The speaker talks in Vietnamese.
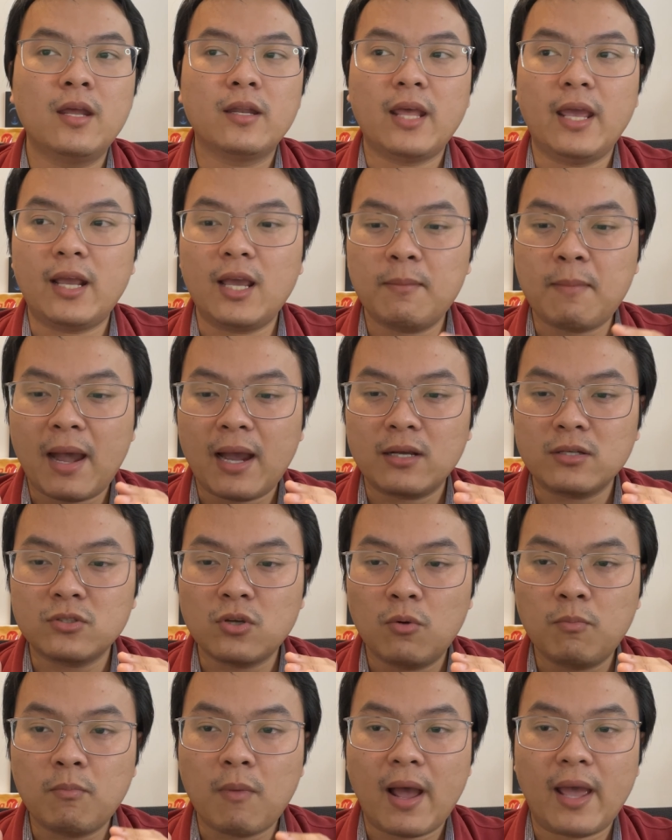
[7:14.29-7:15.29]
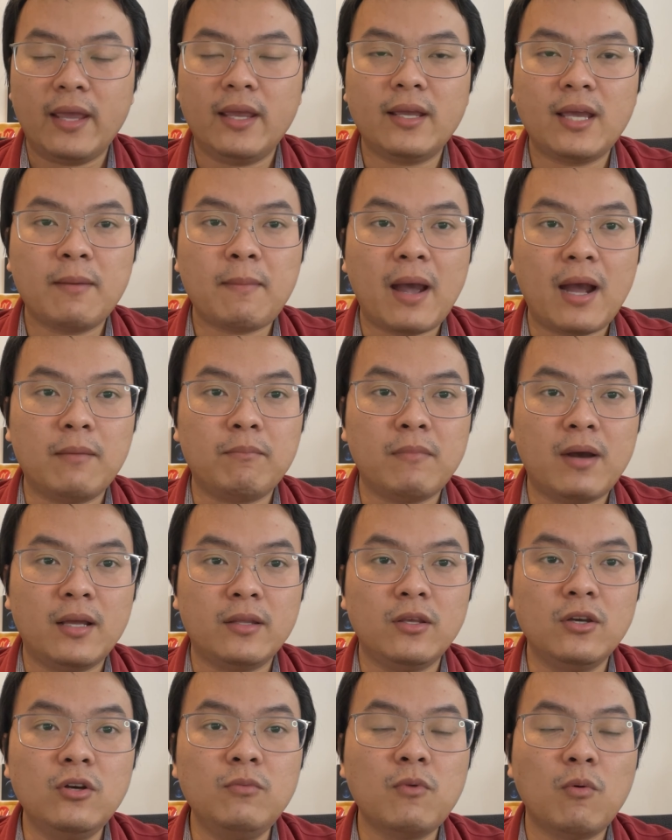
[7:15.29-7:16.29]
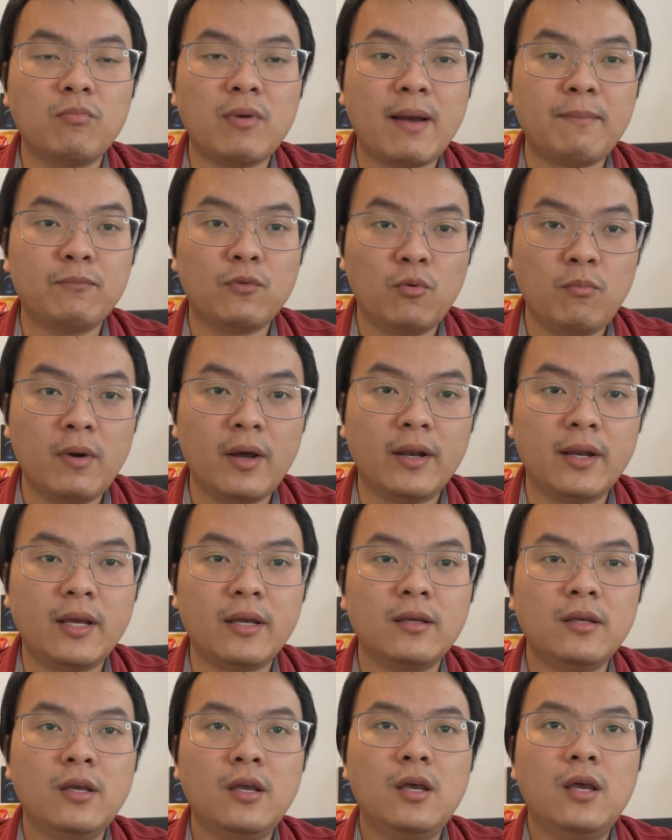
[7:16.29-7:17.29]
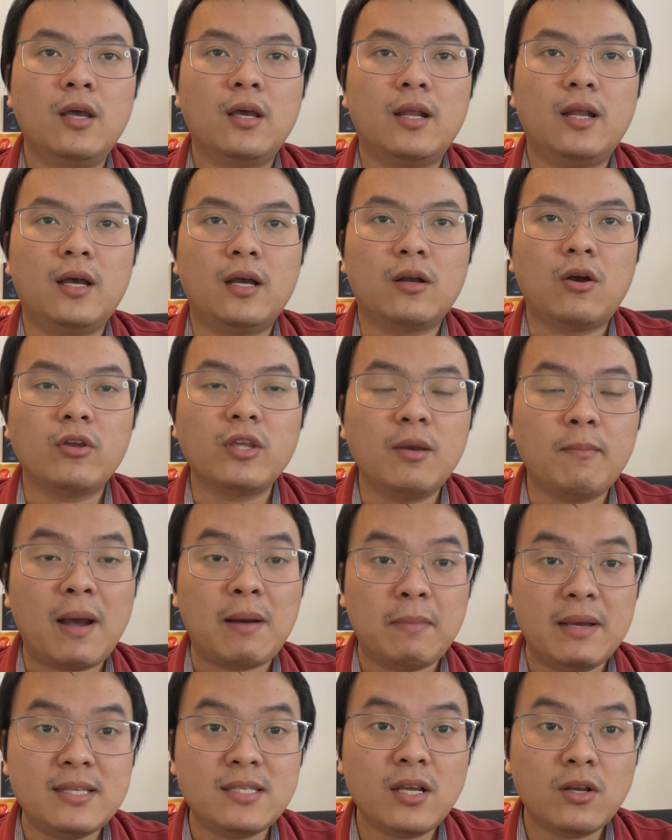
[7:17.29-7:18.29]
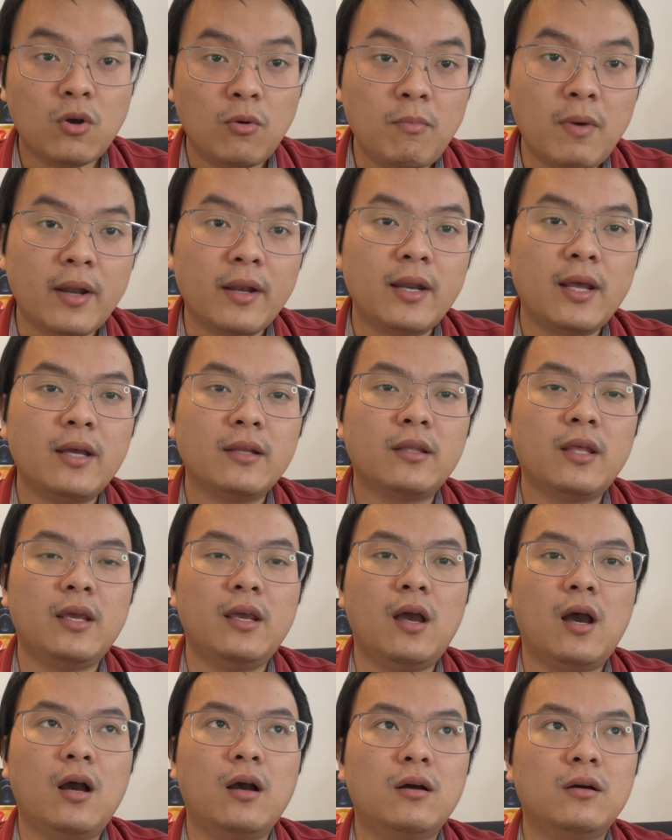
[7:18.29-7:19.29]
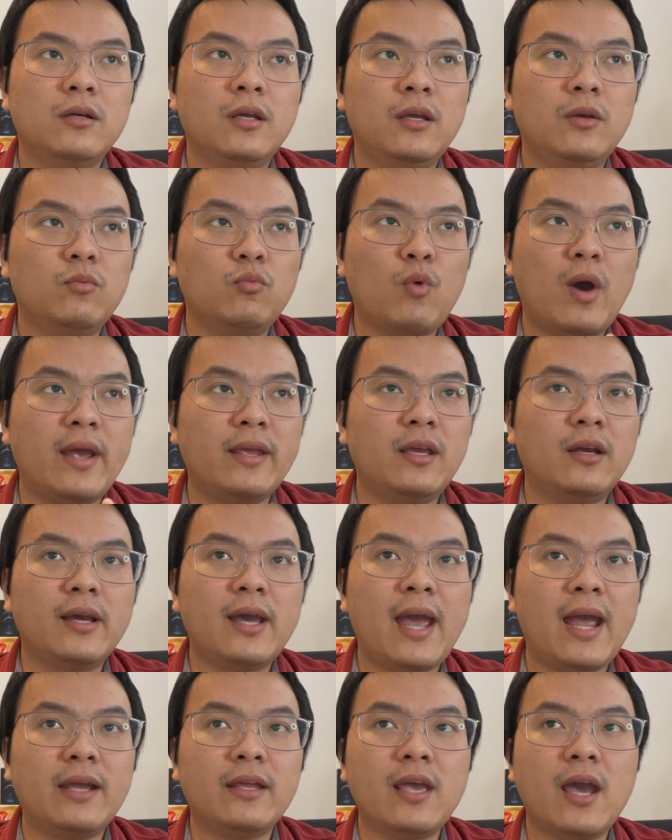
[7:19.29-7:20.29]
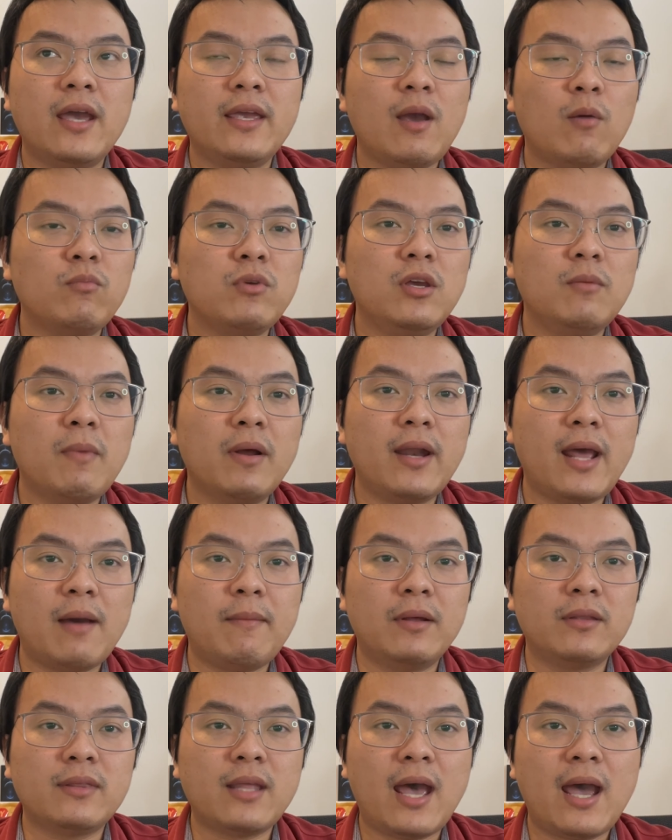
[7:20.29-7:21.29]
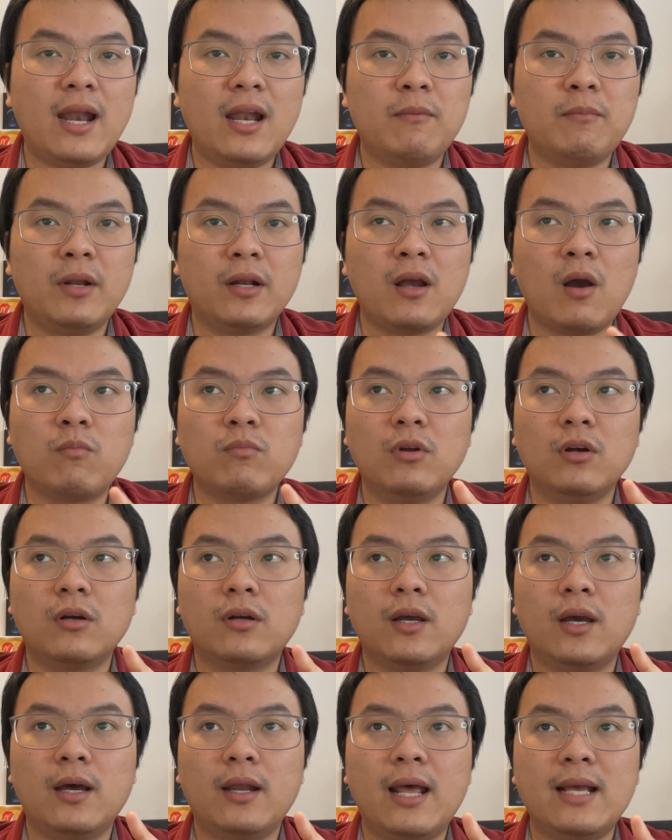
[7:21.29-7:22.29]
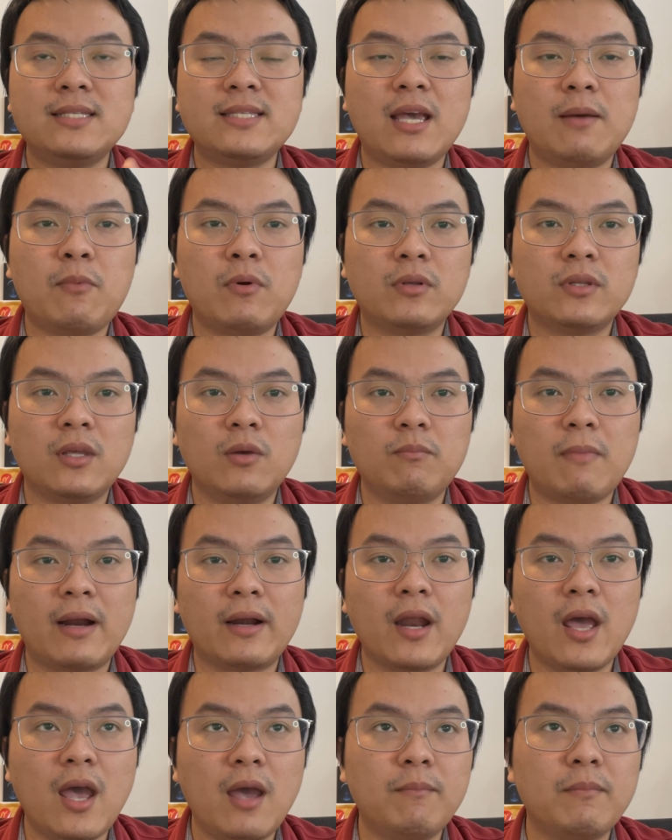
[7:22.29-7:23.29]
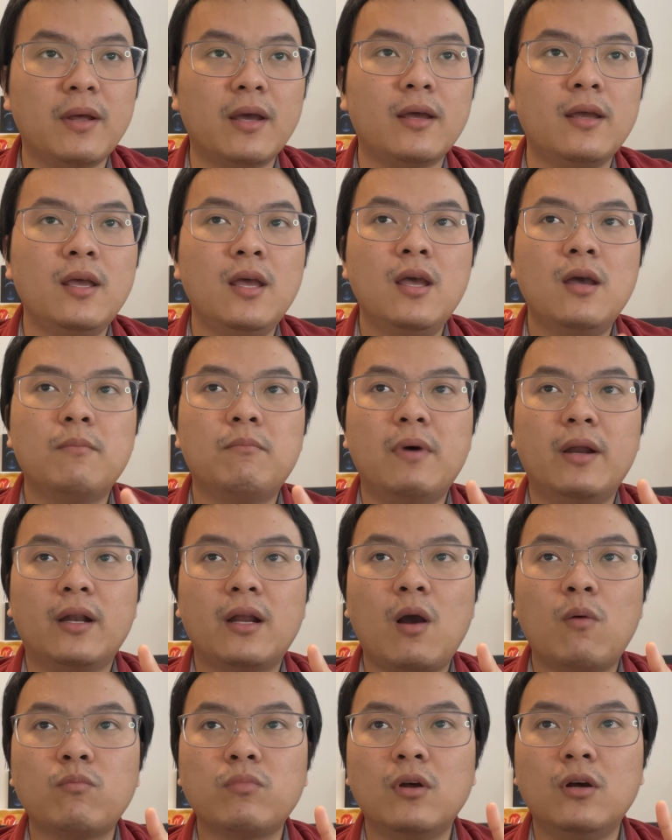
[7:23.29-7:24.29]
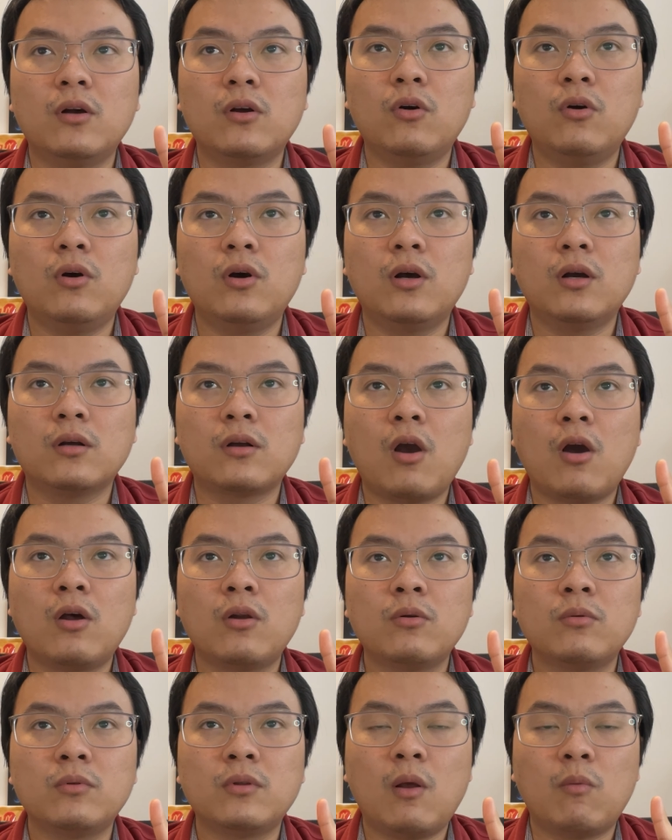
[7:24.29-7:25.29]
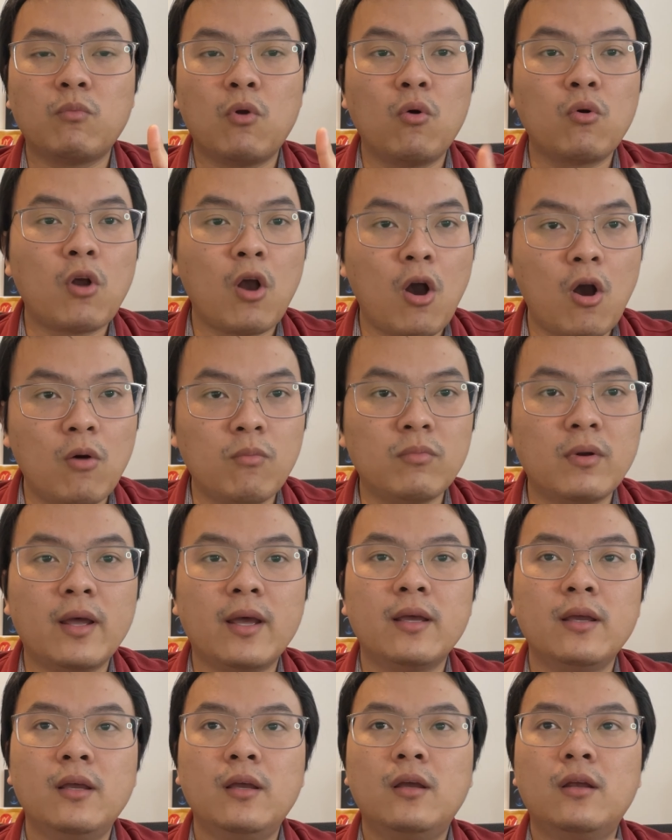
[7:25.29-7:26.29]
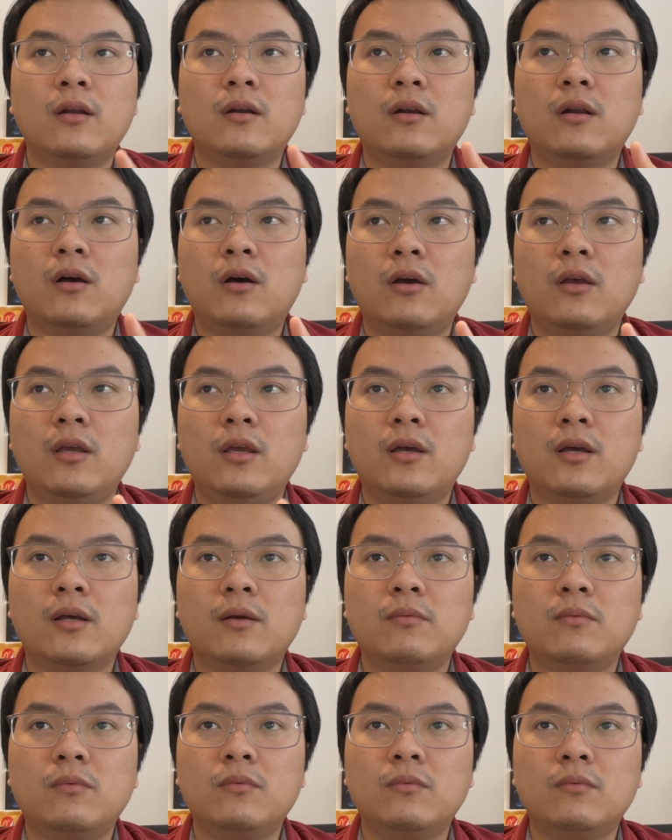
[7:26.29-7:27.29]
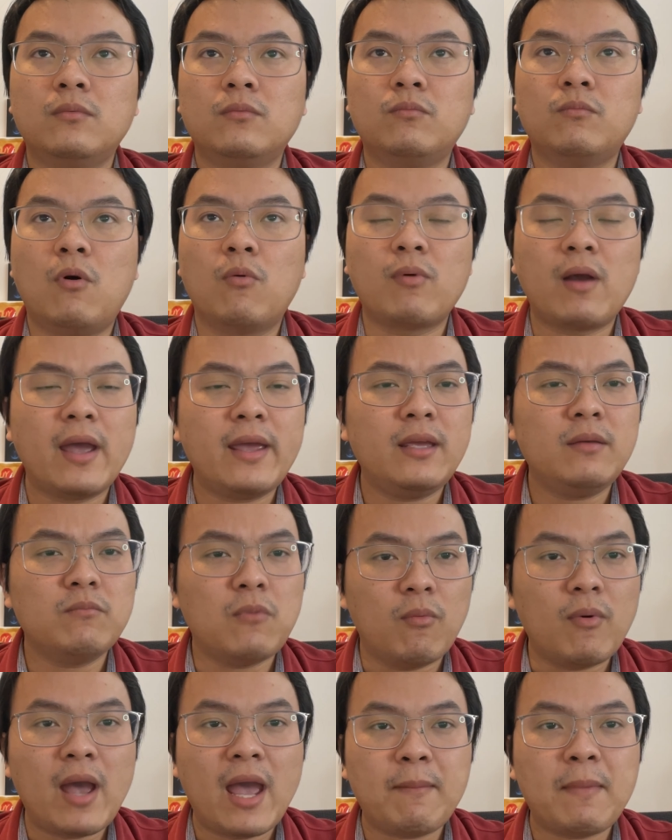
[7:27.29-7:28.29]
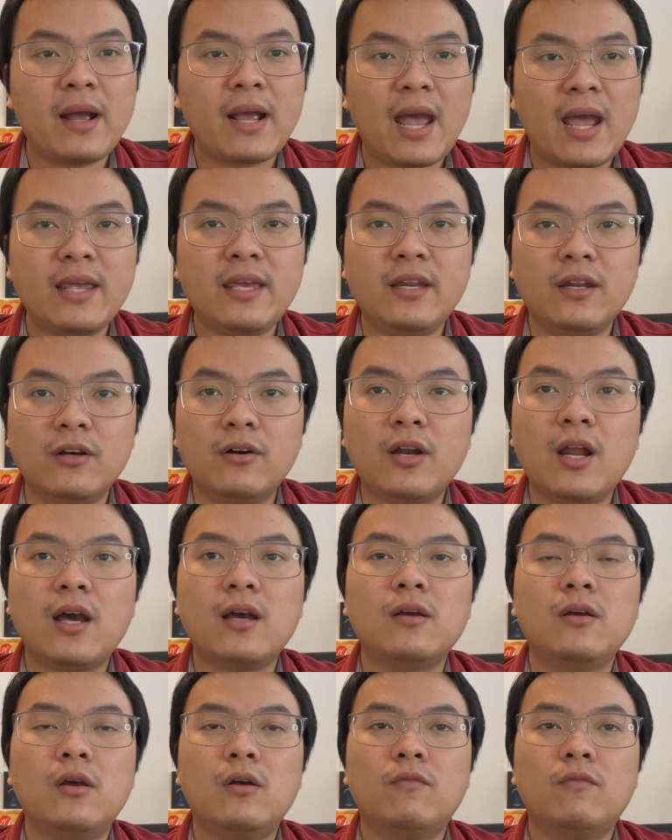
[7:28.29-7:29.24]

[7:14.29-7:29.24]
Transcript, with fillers: Thì cái bằng số bảy, cái bằng mà dưới một năm của mình á, à, coi như bằng basic của mình á, thì, uh, thì ngoài những cái hạn chế giống như bên Alberta là mình không được uh, lái xe ban, ban đêm nè, mình không được uh, có nồng độ cồn nè, rồi một cái một hai ba cái gì nữa đó.